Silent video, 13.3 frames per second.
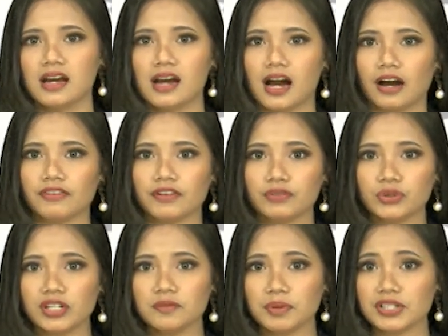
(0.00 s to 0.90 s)

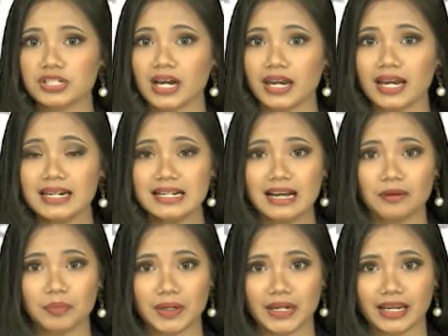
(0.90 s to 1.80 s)
Afifuddin percaya dengan
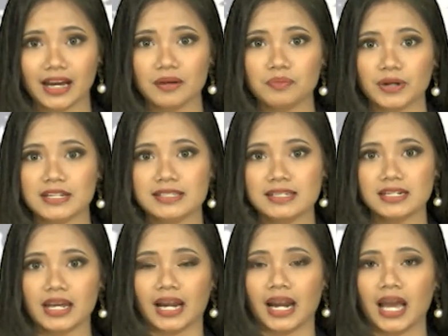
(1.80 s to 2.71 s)
pilihan
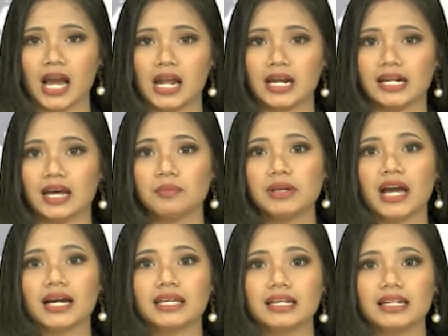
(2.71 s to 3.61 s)
presiden dan
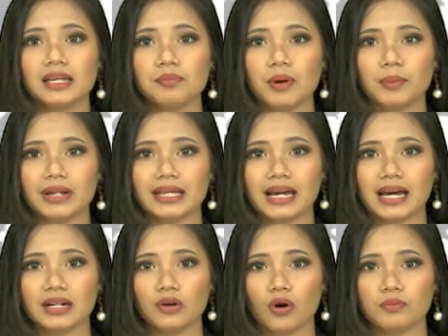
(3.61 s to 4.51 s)
meyakini
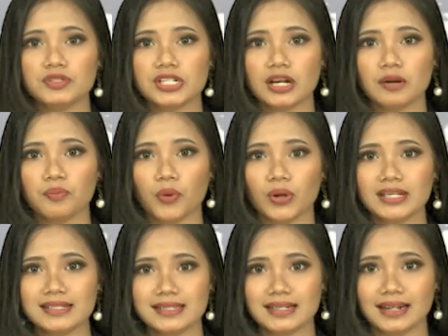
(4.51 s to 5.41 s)
pemilihan Komjen
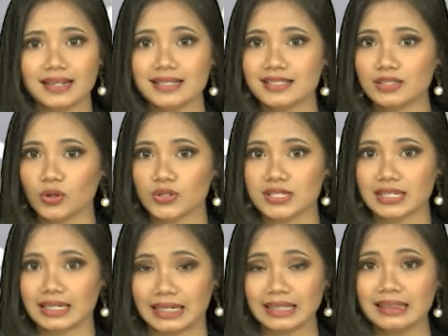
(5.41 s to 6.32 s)
Polisi Listio
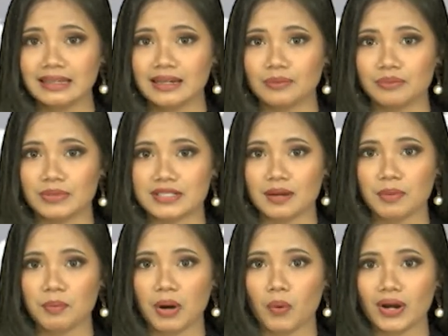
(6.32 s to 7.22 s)
Sigit bisa
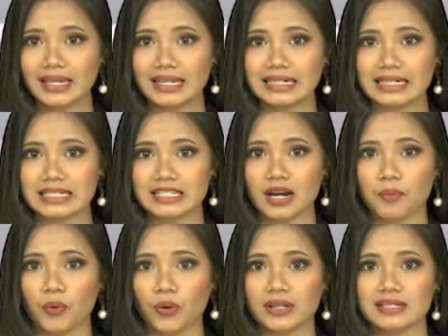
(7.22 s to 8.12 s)
membawa kinerja
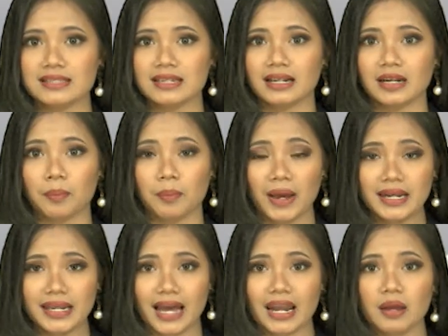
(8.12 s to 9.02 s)
polisi ke
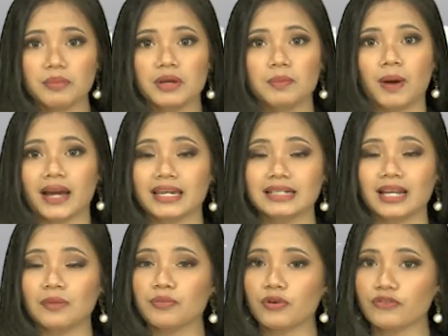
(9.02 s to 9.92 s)
depannya lebih baik
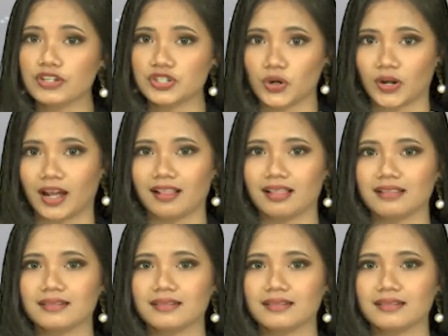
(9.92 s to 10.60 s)
dan profesional.